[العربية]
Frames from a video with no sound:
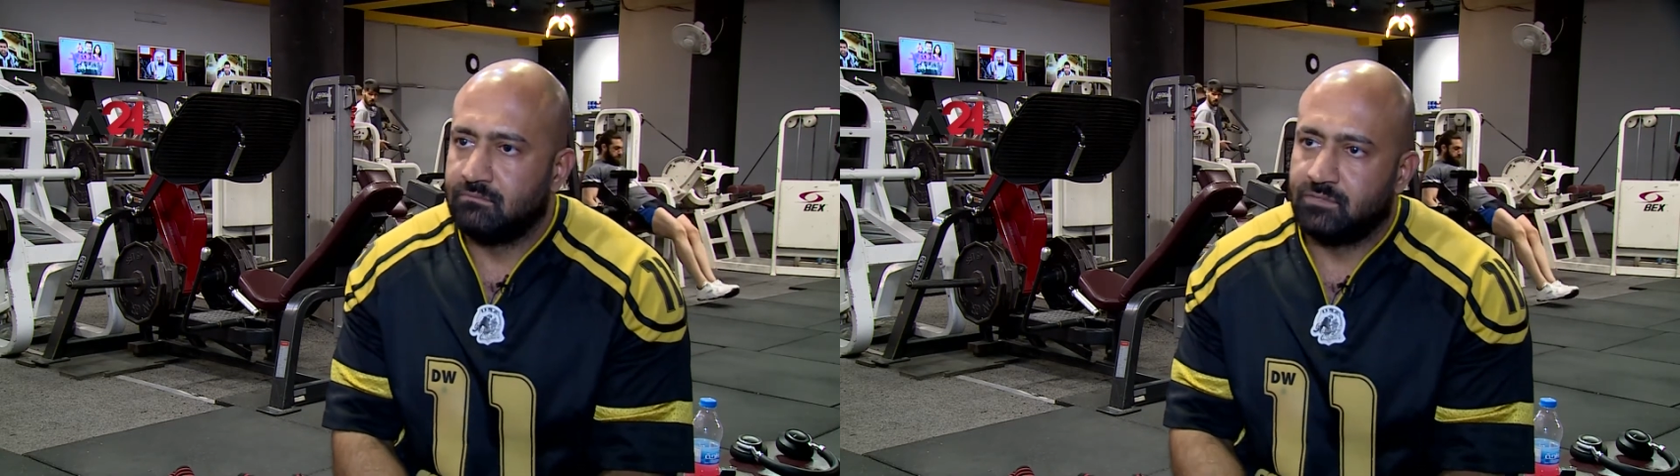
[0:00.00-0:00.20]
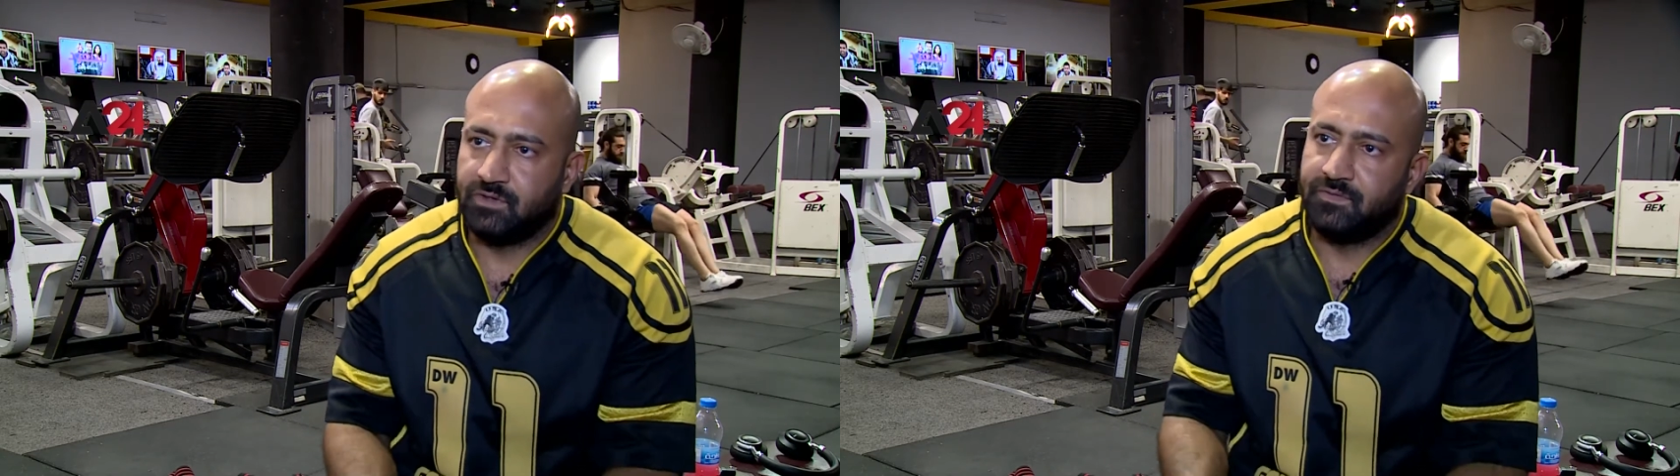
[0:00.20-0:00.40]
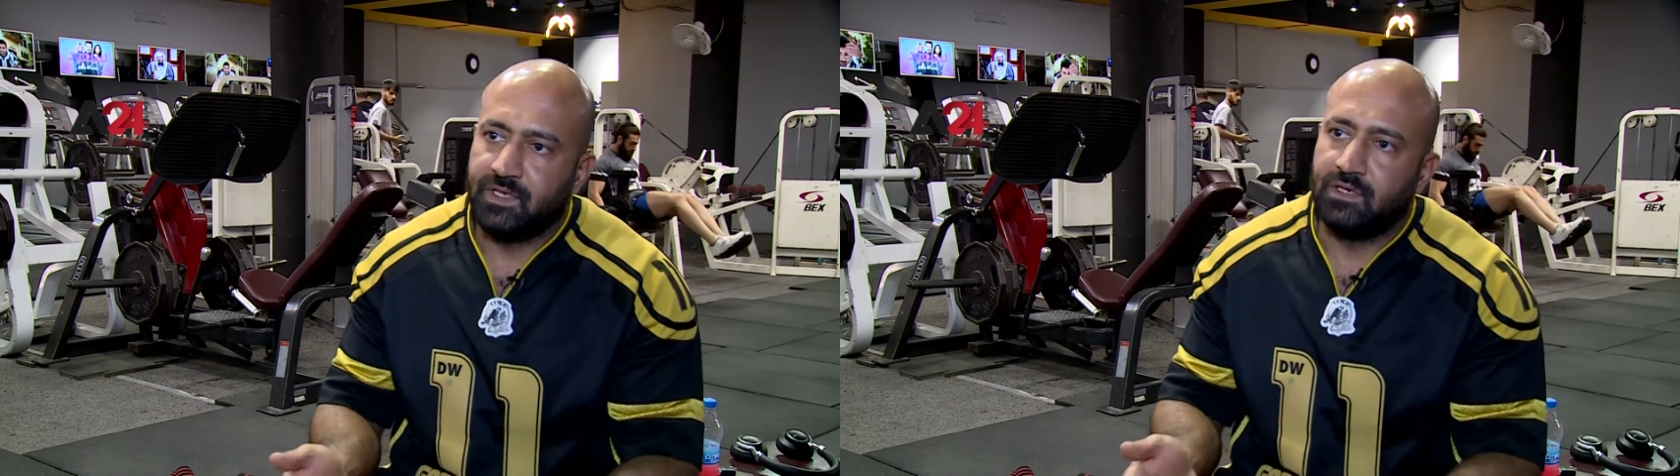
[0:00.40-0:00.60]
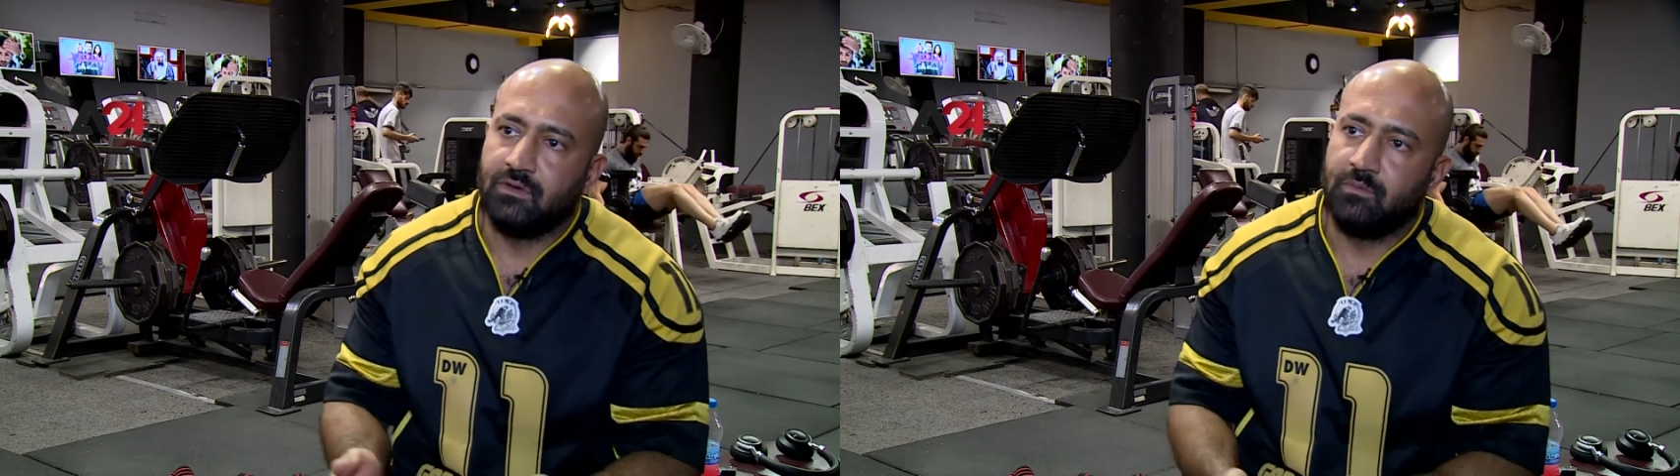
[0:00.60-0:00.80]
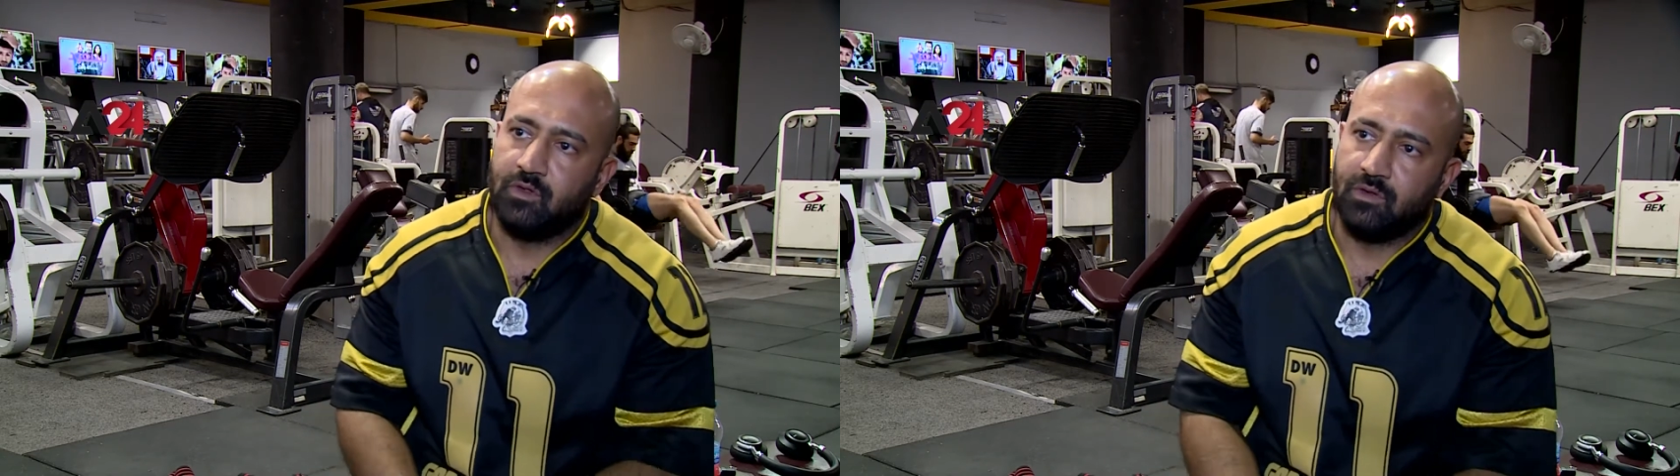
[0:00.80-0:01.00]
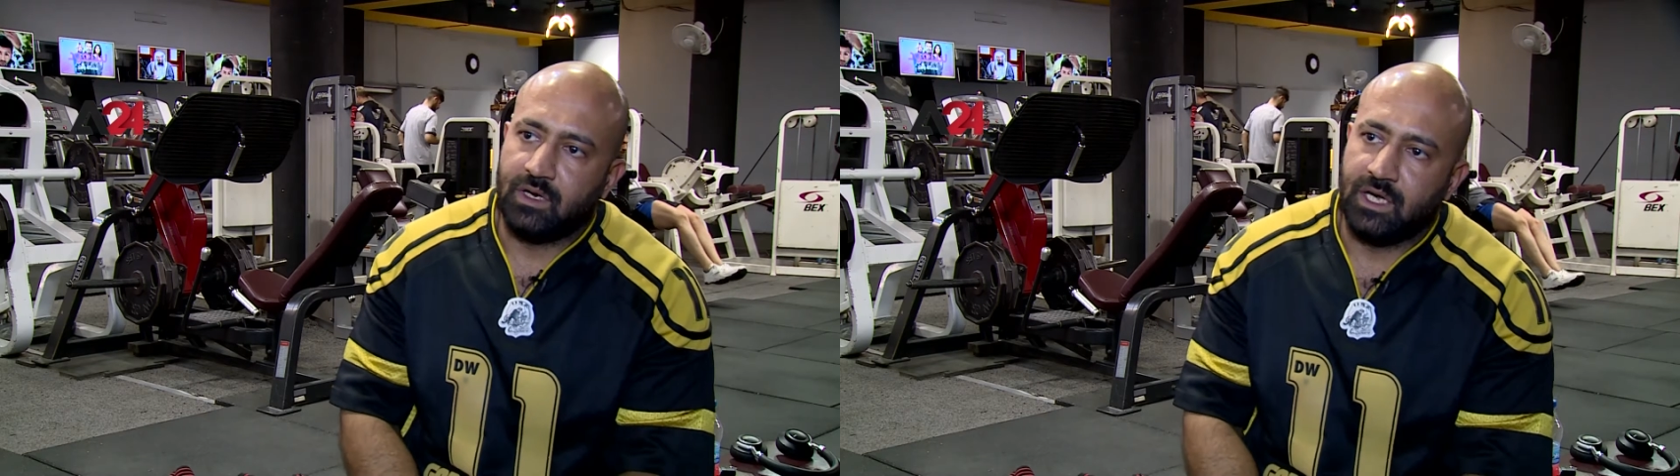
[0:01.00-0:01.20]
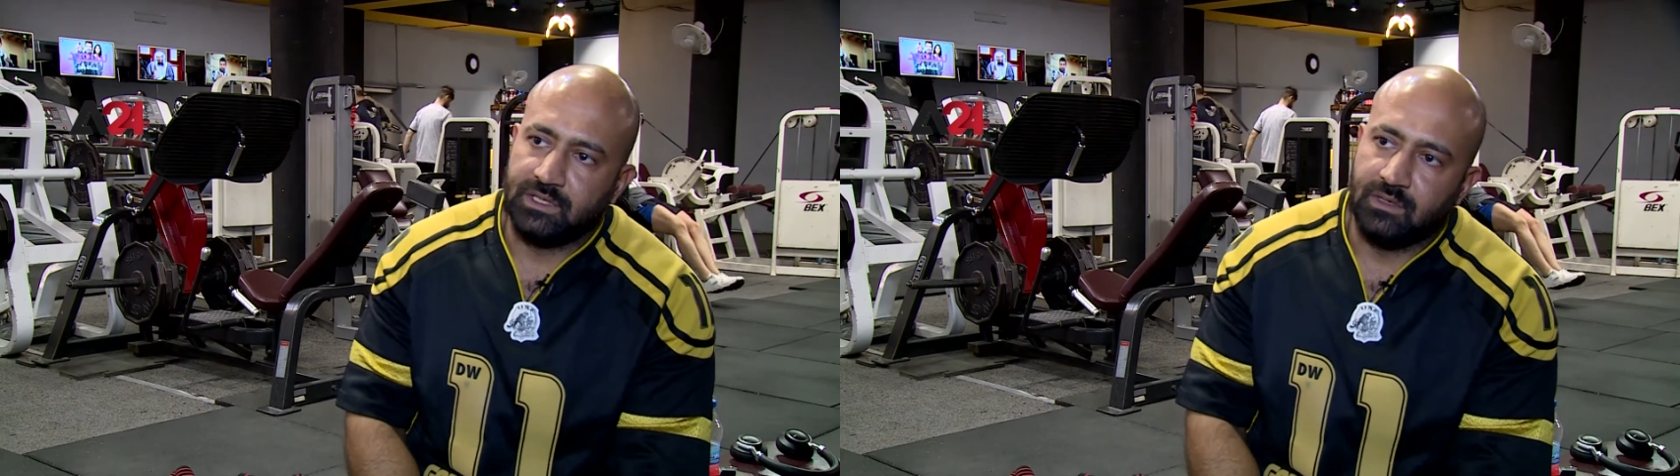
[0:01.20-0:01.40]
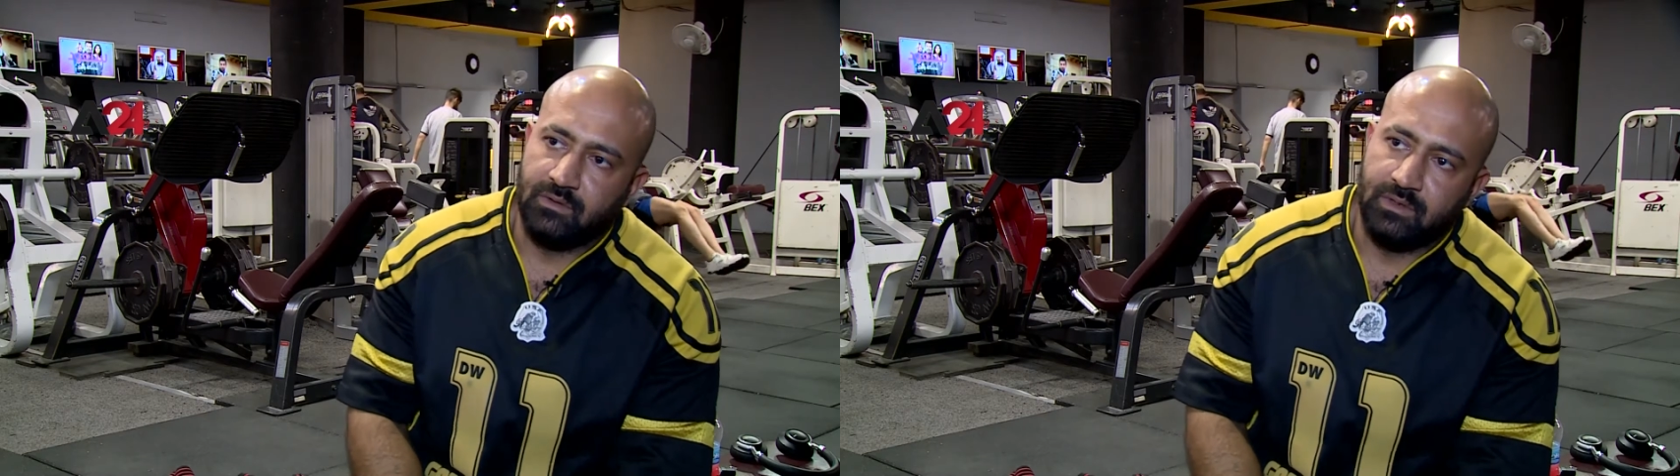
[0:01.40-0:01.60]
شفنا انه الموضوع راح
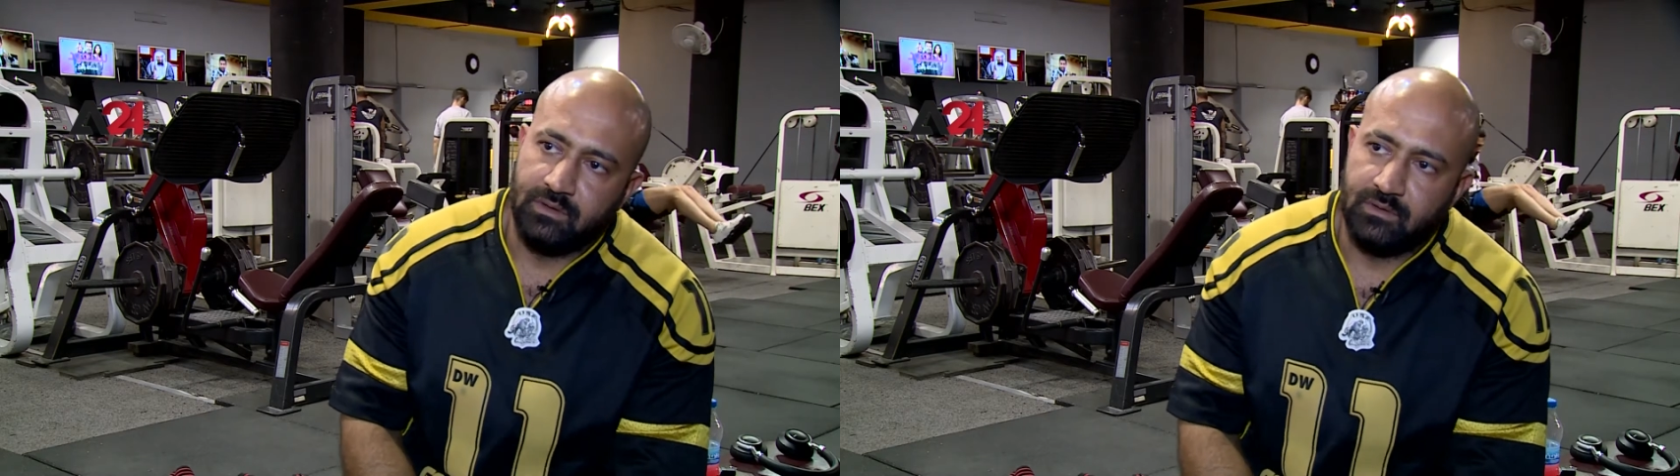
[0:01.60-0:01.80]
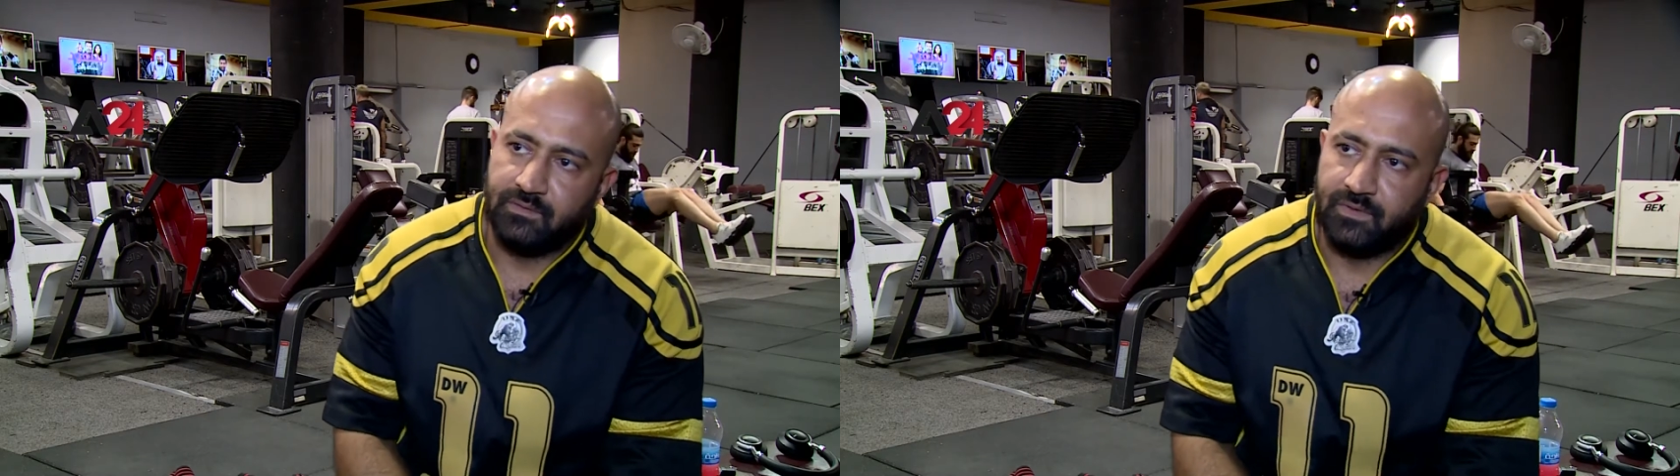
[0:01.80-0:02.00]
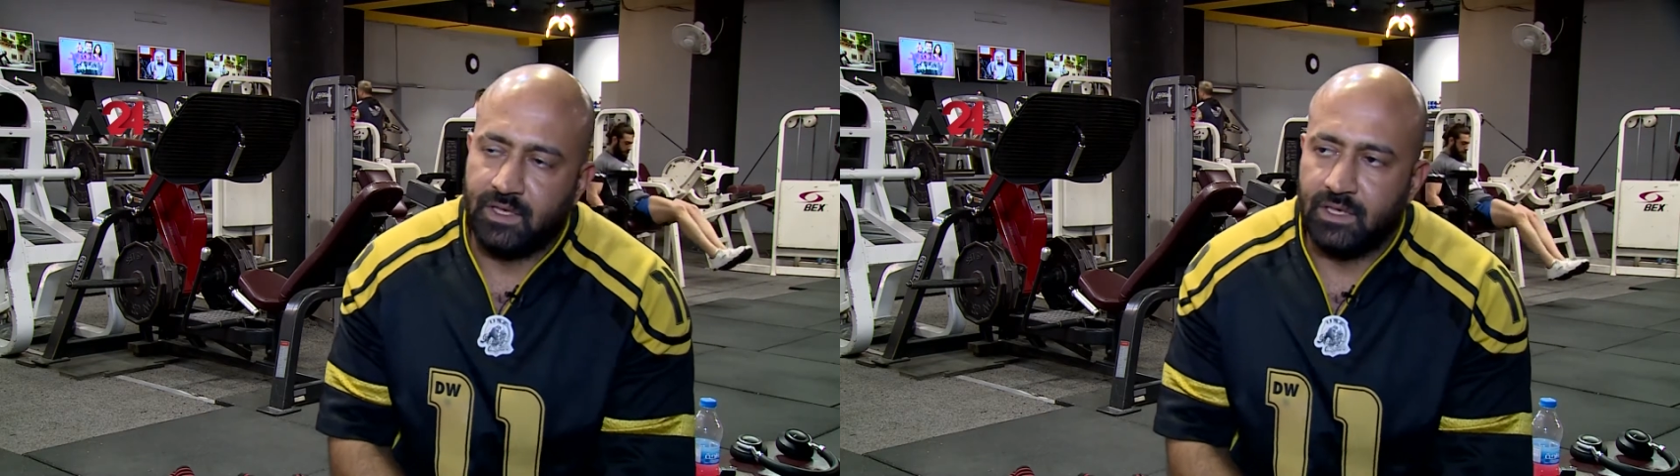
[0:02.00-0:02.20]
يطول ف